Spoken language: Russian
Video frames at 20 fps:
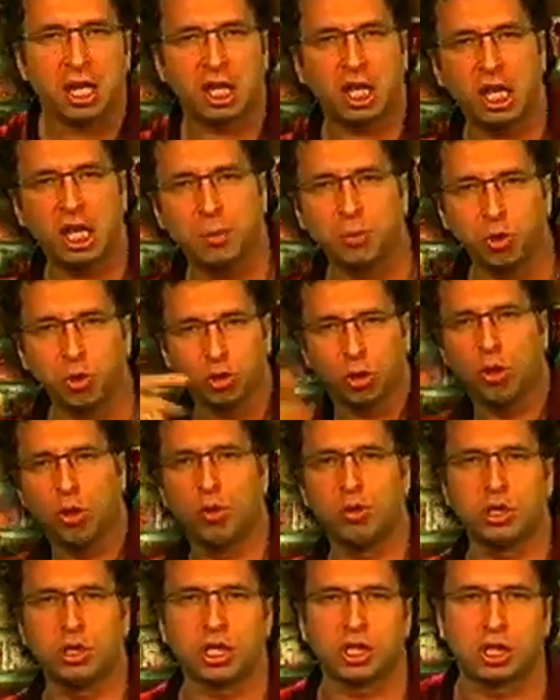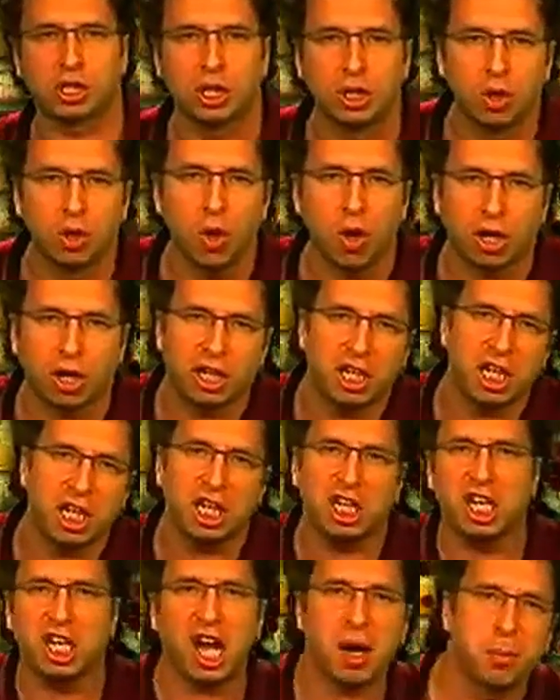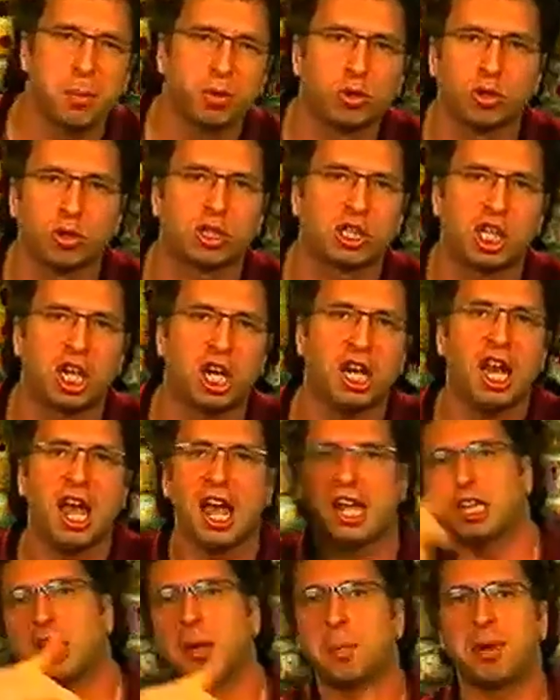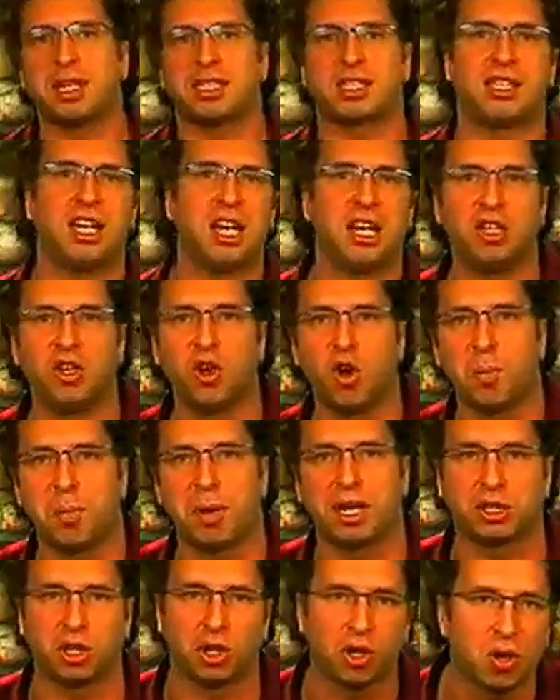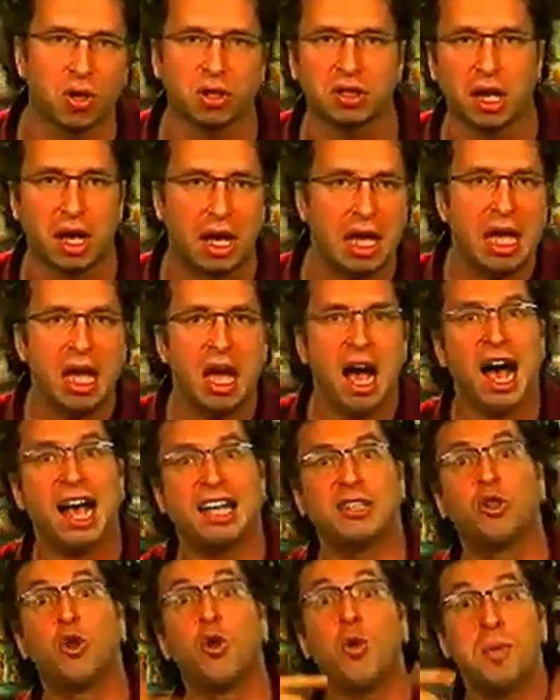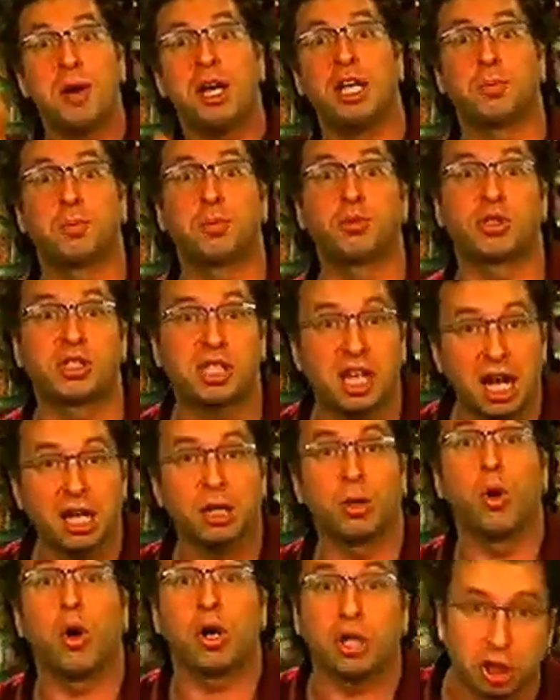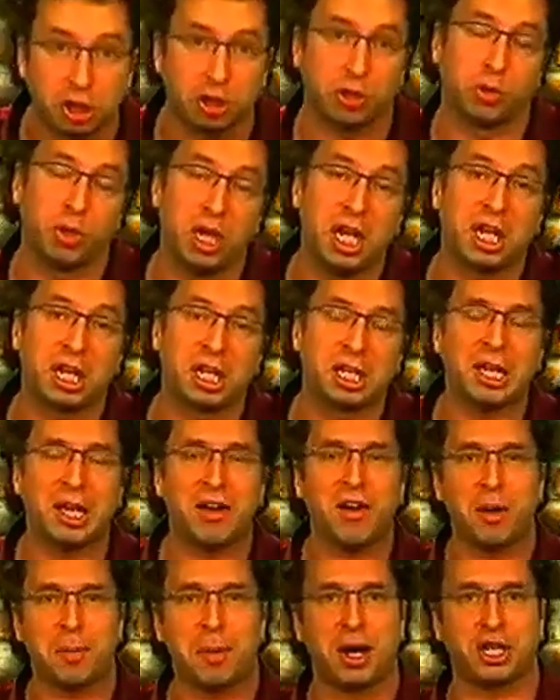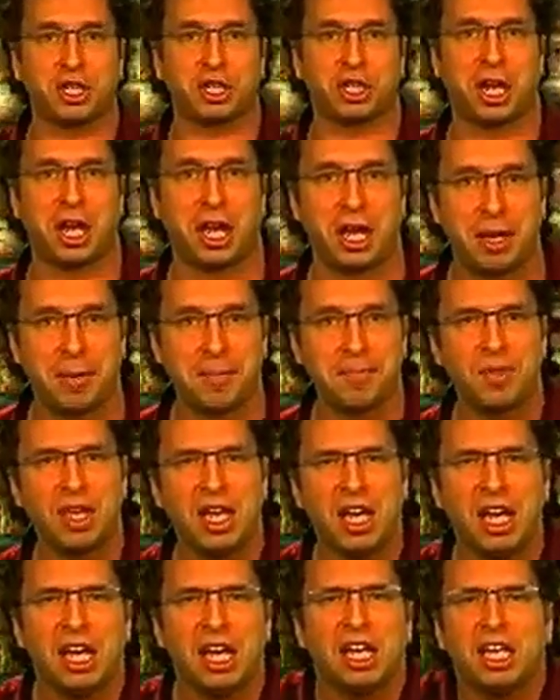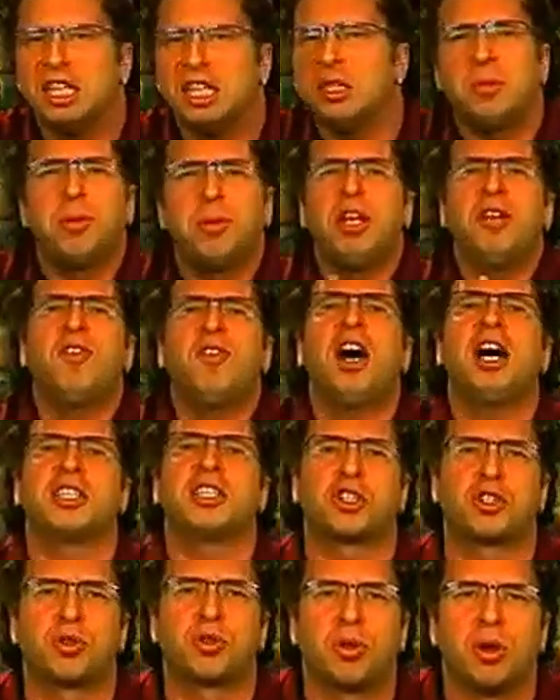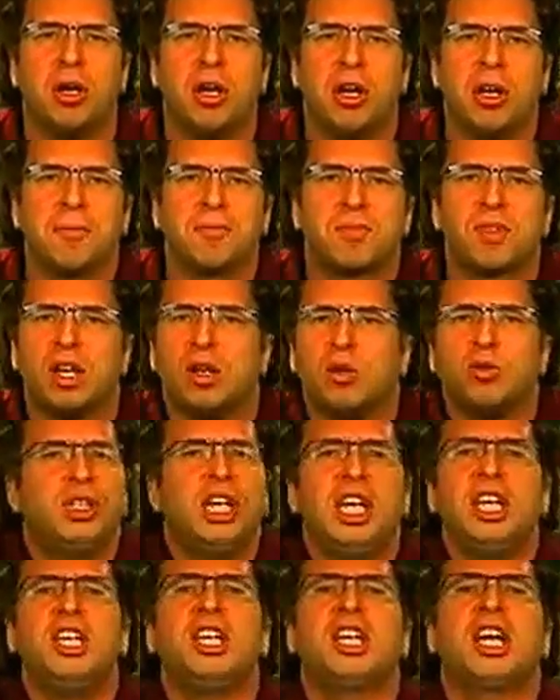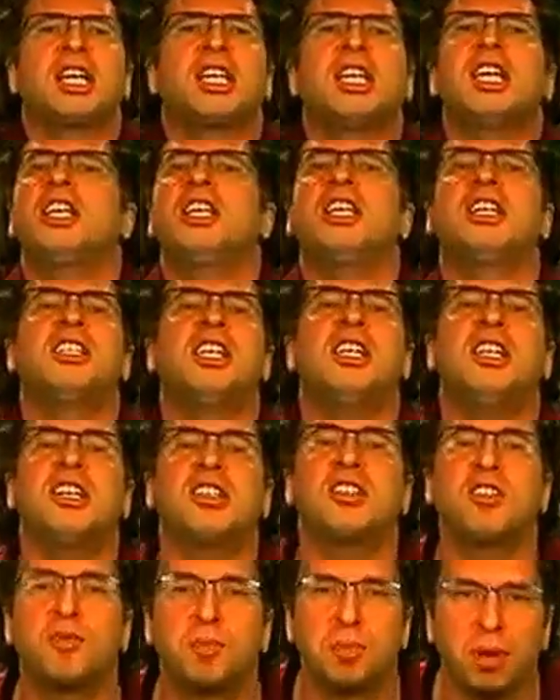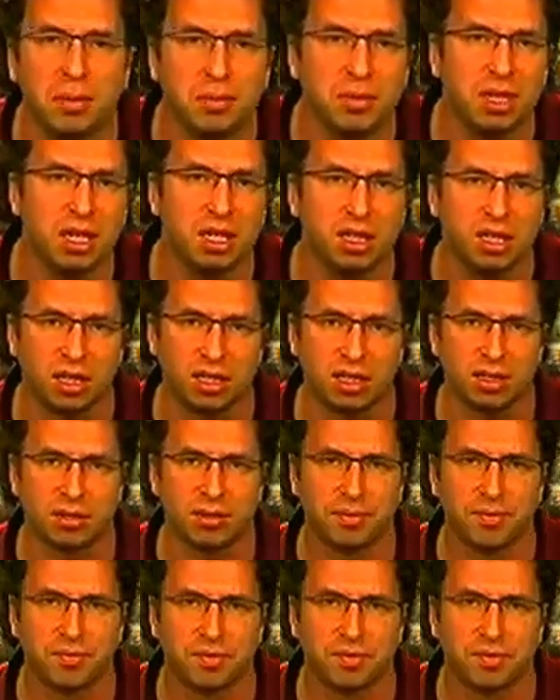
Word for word: Гибнут люди, сынок, и я буду стрелять до последнего патрона. А думает, пускай лошадь, у ней голова большая. И наплевать, что людей никаких нигде нет и в помине.